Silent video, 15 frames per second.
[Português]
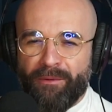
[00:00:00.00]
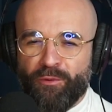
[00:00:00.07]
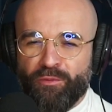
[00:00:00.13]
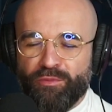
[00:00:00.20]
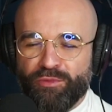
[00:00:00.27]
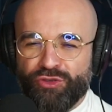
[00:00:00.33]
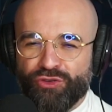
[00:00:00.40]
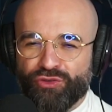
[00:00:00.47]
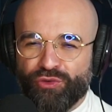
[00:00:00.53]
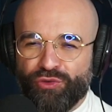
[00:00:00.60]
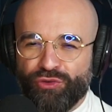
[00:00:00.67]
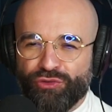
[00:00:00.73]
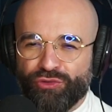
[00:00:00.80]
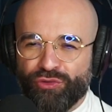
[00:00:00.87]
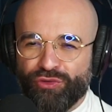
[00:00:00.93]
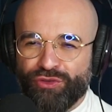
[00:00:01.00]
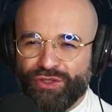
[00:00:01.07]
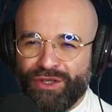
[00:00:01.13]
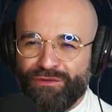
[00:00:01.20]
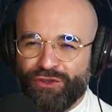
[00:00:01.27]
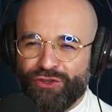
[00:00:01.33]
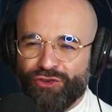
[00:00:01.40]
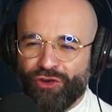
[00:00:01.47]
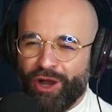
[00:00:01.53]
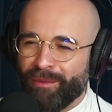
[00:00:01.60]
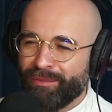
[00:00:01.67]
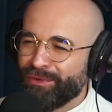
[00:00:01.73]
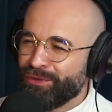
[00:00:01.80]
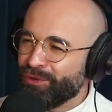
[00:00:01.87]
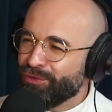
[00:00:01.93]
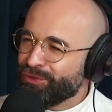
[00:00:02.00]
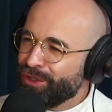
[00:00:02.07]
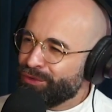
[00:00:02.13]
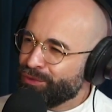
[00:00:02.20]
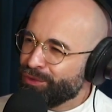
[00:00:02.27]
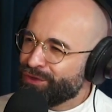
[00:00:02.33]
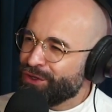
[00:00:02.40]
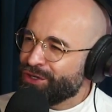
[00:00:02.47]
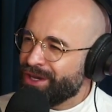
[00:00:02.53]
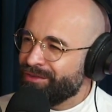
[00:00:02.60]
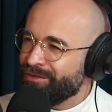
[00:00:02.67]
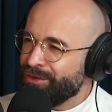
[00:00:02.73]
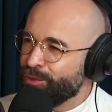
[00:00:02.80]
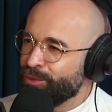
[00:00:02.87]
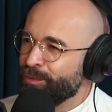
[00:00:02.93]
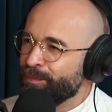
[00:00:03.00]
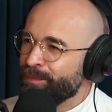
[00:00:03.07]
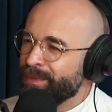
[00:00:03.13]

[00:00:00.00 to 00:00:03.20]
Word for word: um discurso do Steve Jobs, eu não sei se você já viu,